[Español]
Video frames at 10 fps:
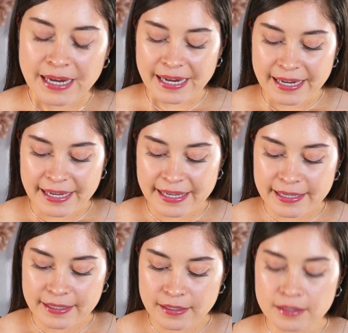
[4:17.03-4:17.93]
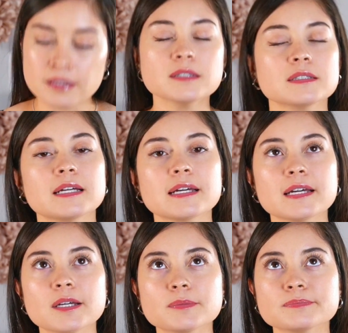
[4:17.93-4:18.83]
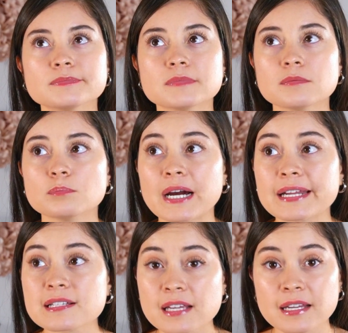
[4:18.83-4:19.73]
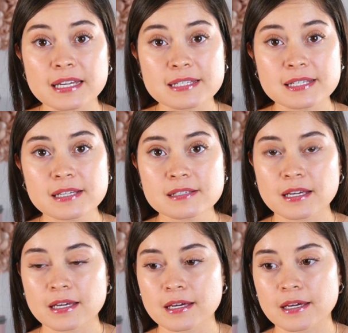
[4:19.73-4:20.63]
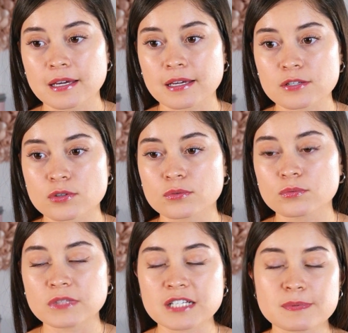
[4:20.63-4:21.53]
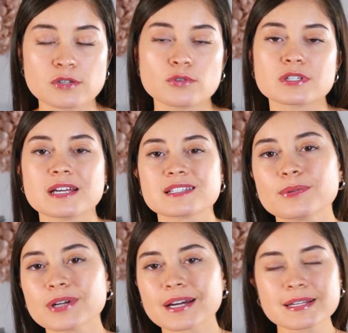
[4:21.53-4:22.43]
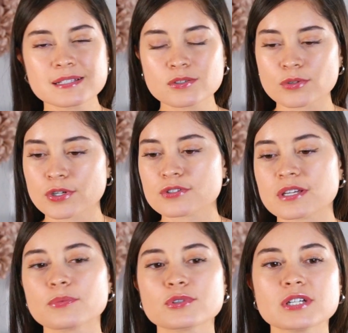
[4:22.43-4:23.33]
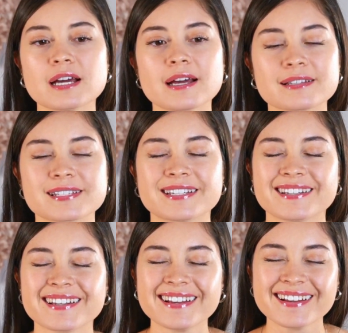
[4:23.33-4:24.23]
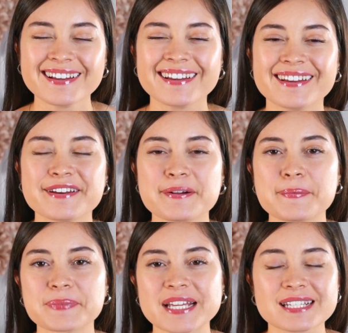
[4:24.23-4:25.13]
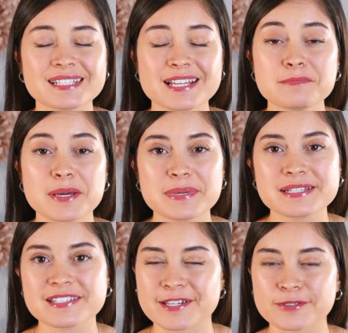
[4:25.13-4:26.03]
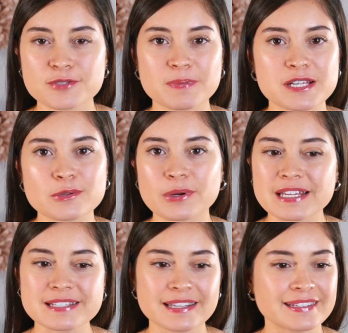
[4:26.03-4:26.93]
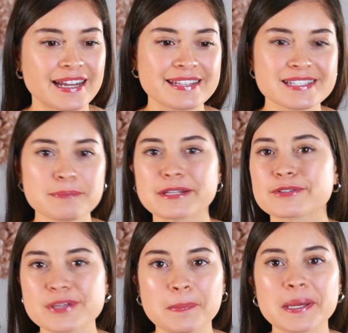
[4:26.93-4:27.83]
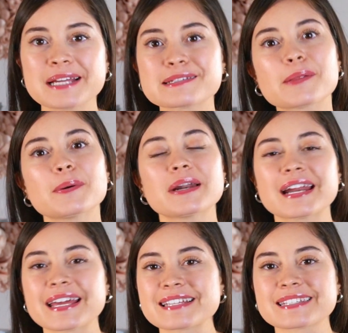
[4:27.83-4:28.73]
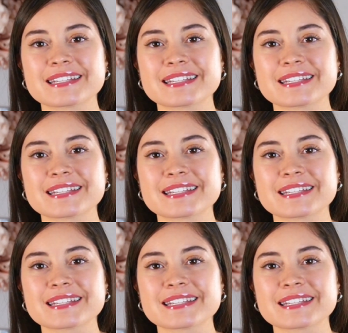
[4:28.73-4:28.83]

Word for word: Hay em, varias iglesias que, que, son de las más conocidas. Y bueno, acá en Estados Unidos hay muchas, Em, hasta hacen memes de ciertos pastores que traen zapatos de miles de dólares,